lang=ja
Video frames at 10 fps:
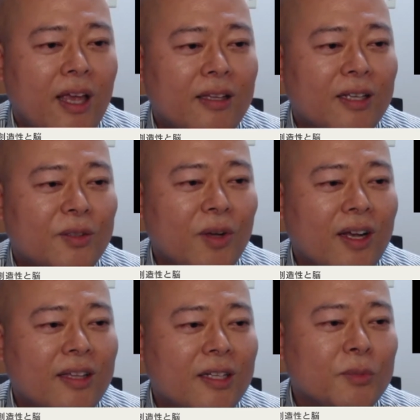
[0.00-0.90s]
変な人
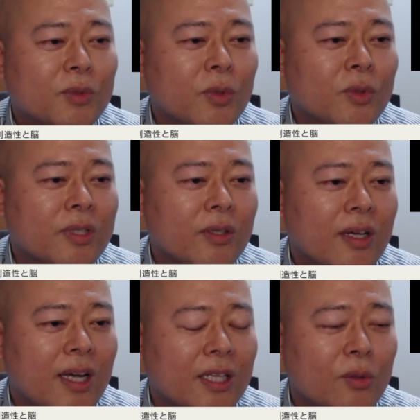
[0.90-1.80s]
が必ずしも創造性の
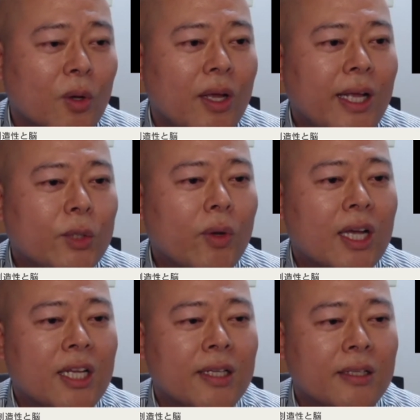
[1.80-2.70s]
高い人とは
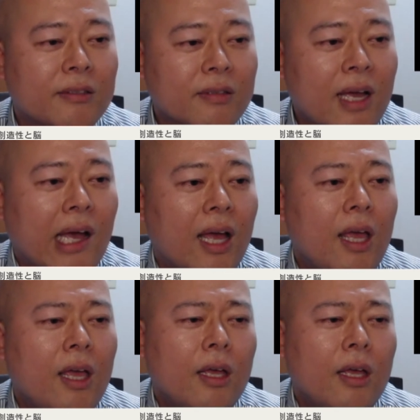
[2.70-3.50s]
限らないですが、